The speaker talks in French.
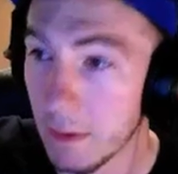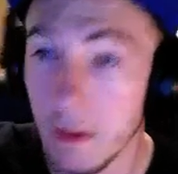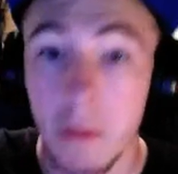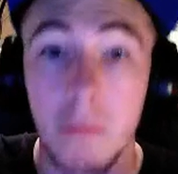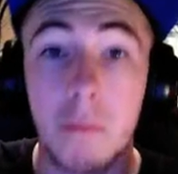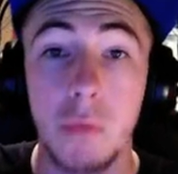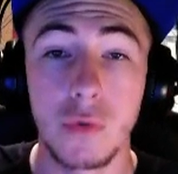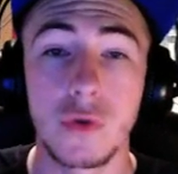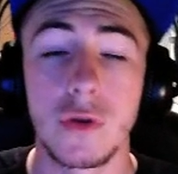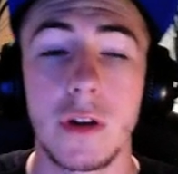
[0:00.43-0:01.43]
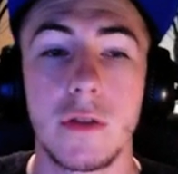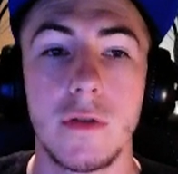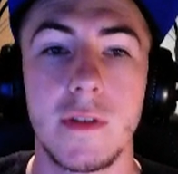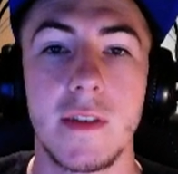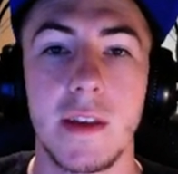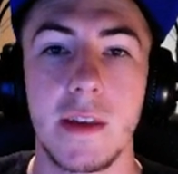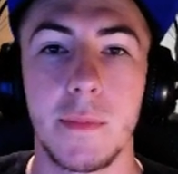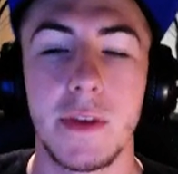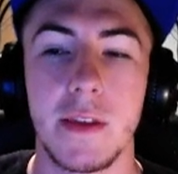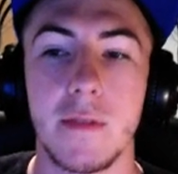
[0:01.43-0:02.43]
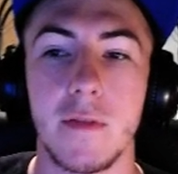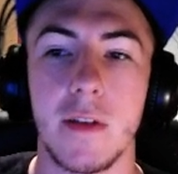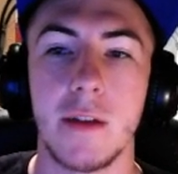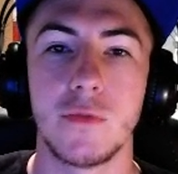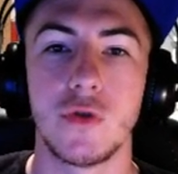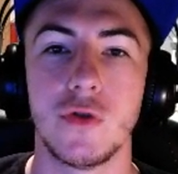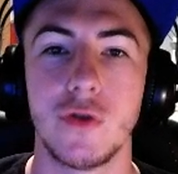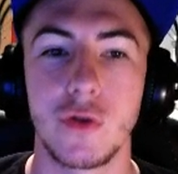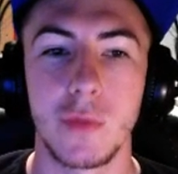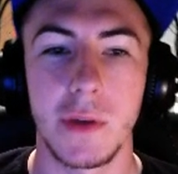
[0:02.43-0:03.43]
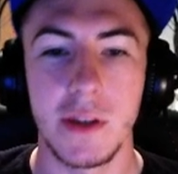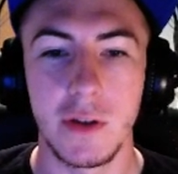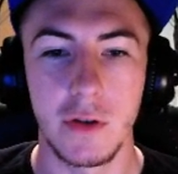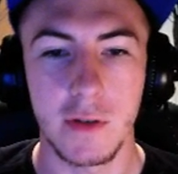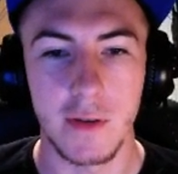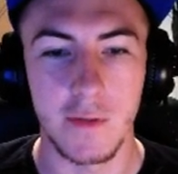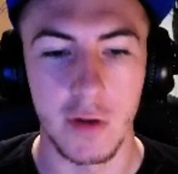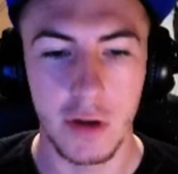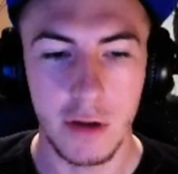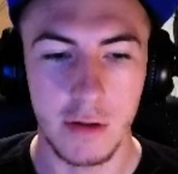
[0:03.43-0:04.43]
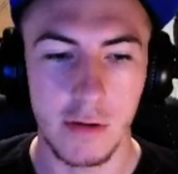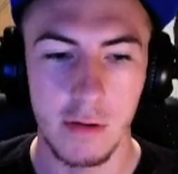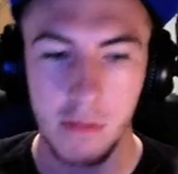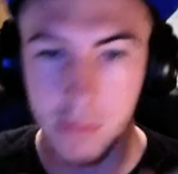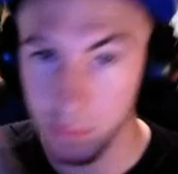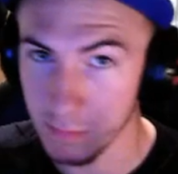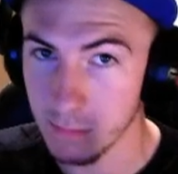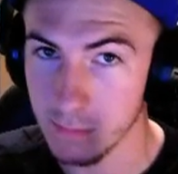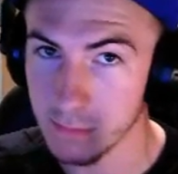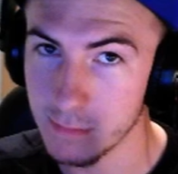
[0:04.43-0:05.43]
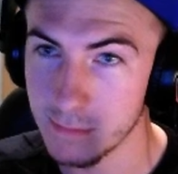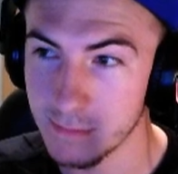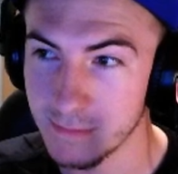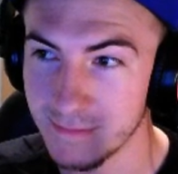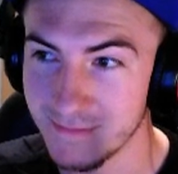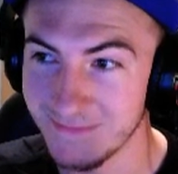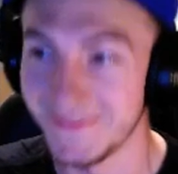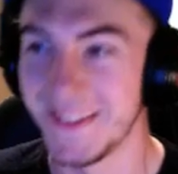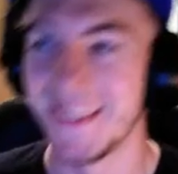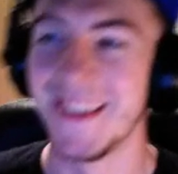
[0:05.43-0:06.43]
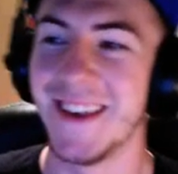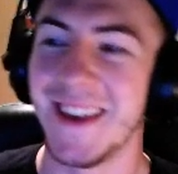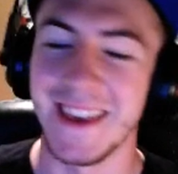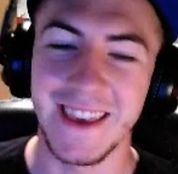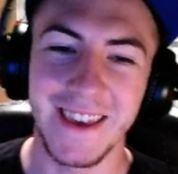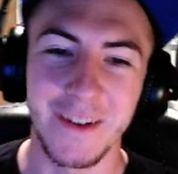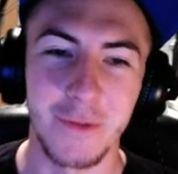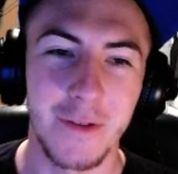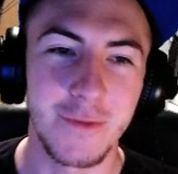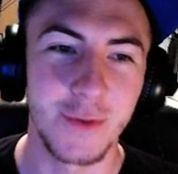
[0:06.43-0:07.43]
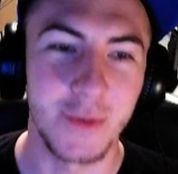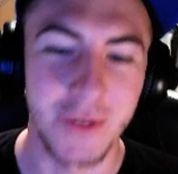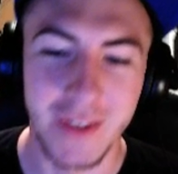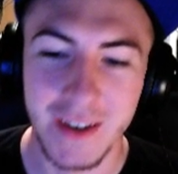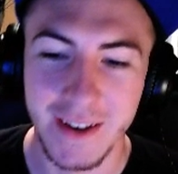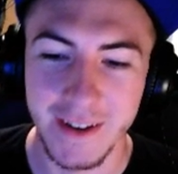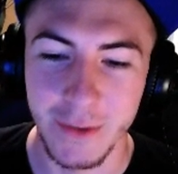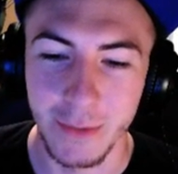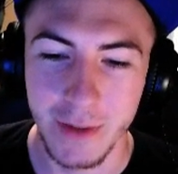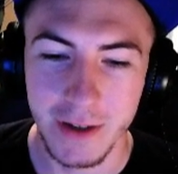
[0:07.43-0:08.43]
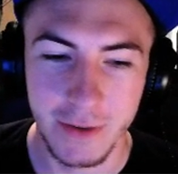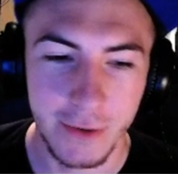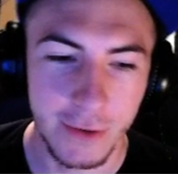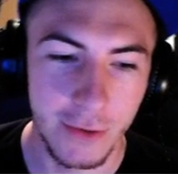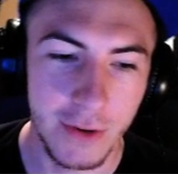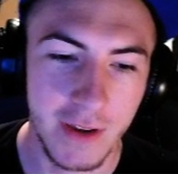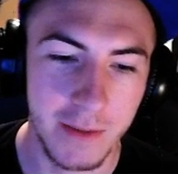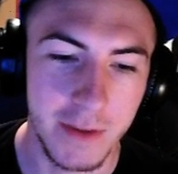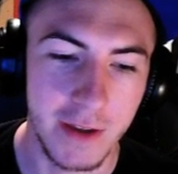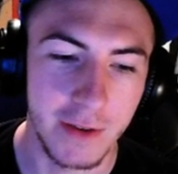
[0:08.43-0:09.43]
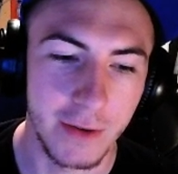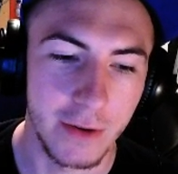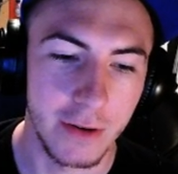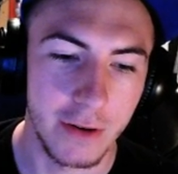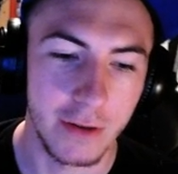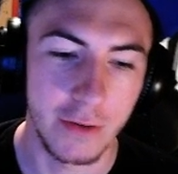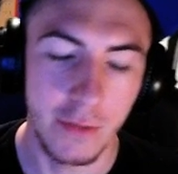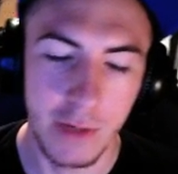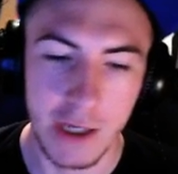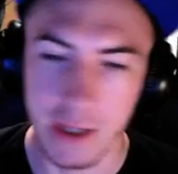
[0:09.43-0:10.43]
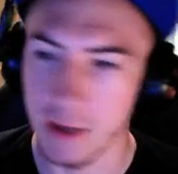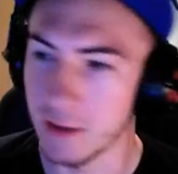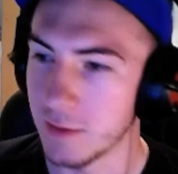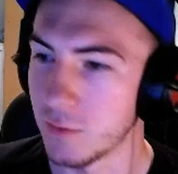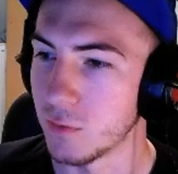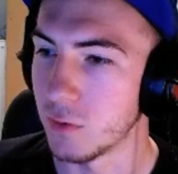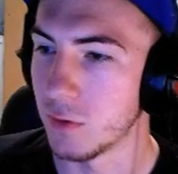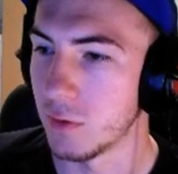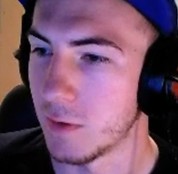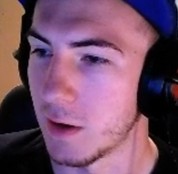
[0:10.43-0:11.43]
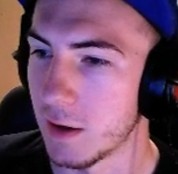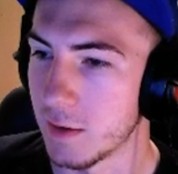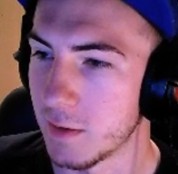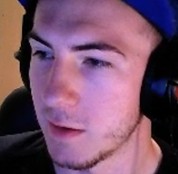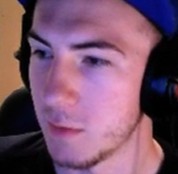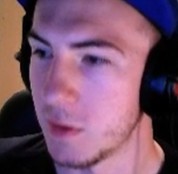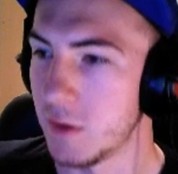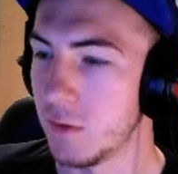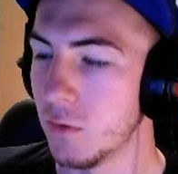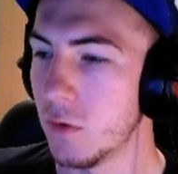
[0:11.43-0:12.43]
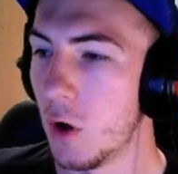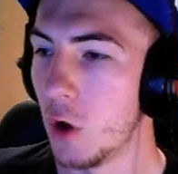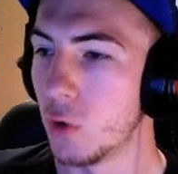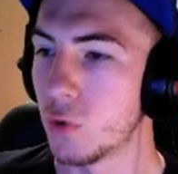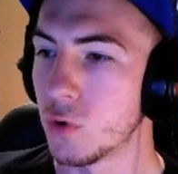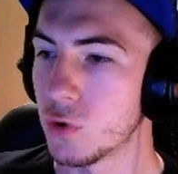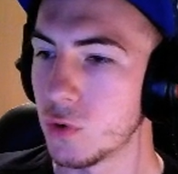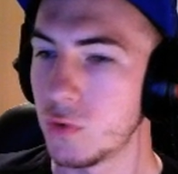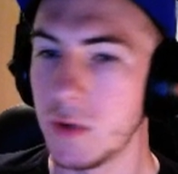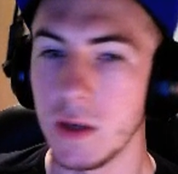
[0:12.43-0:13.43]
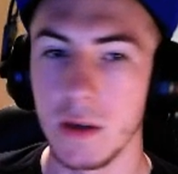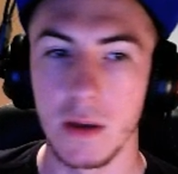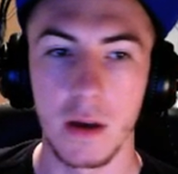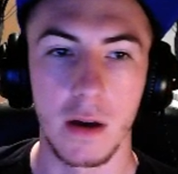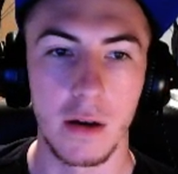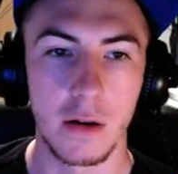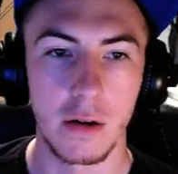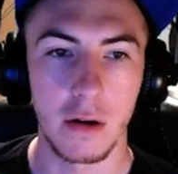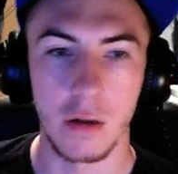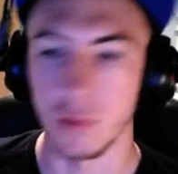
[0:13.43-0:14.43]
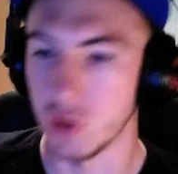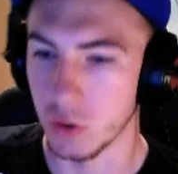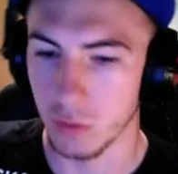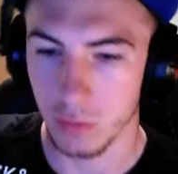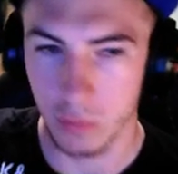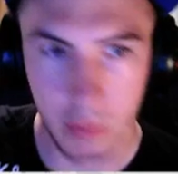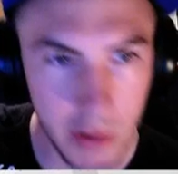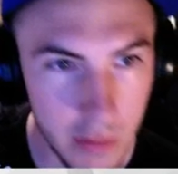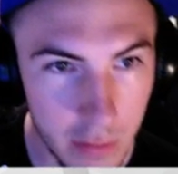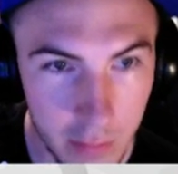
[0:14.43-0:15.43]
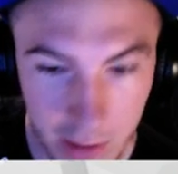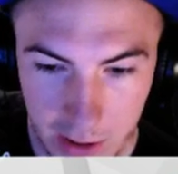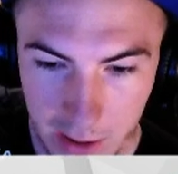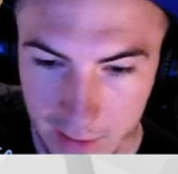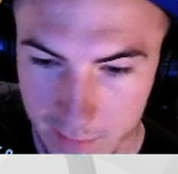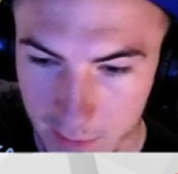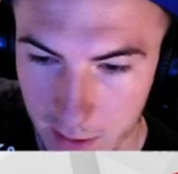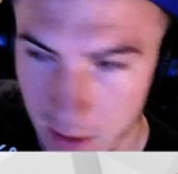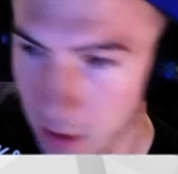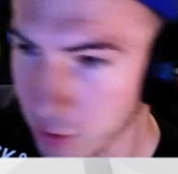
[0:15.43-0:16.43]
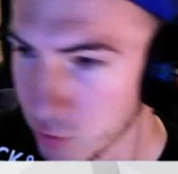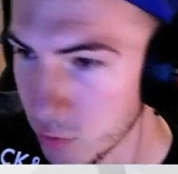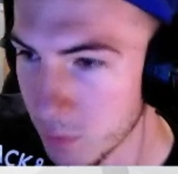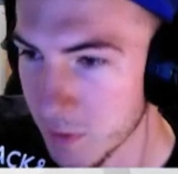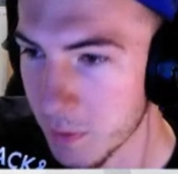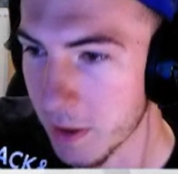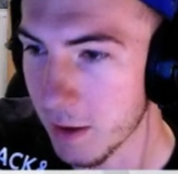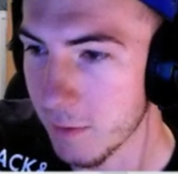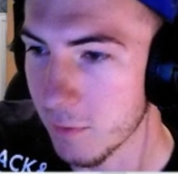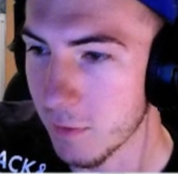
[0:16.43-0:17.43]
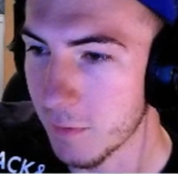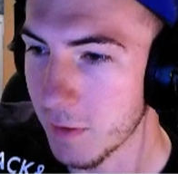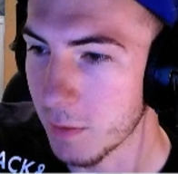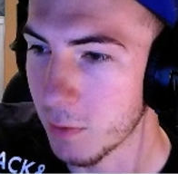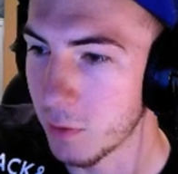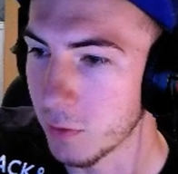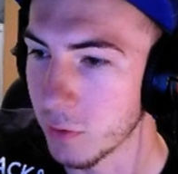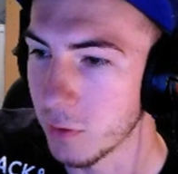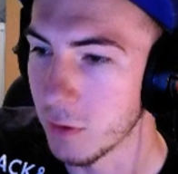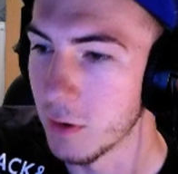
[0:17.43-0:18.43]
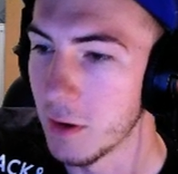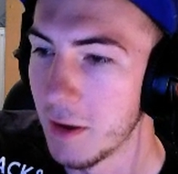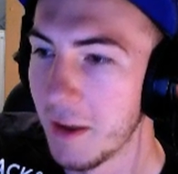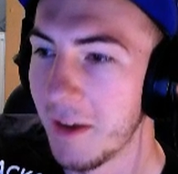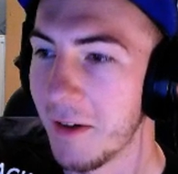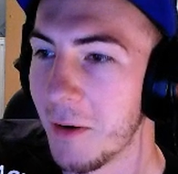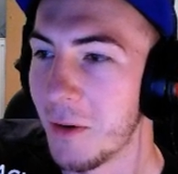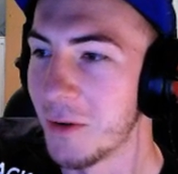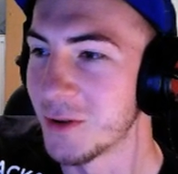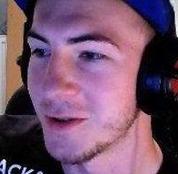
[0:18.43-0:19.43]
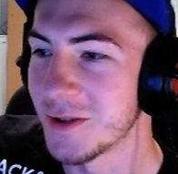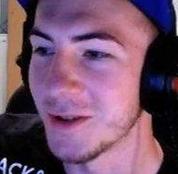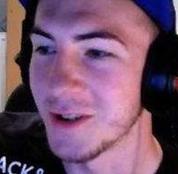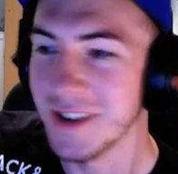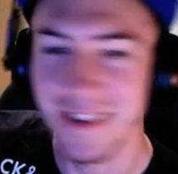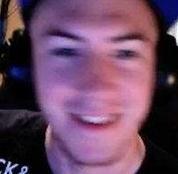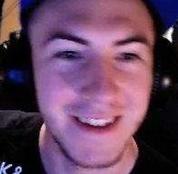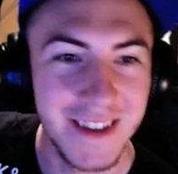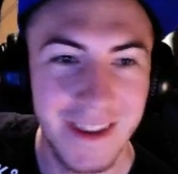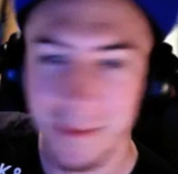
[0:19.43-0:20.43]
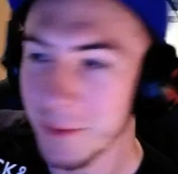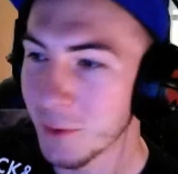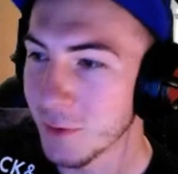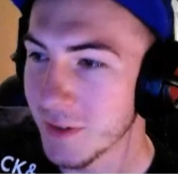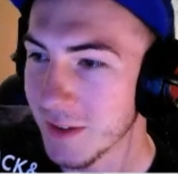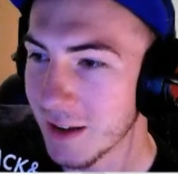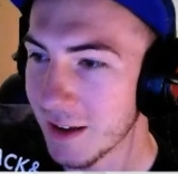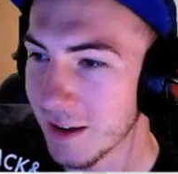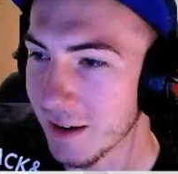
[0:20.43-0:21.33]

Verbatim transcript: Bonjour à tous, c'est Capitaine Flamme, je suis en compagnie de Seven. Salut Et on va vous commenter un combat du Ghoul Terminator 2015, donc euh, c'est la 7 édition. Donc aujourd'hui, euh, j'ai encore oublié de mettre la salle à jour, mais c'est pas grave, on va le faire pendant que on change les équipes. Donc c'est la...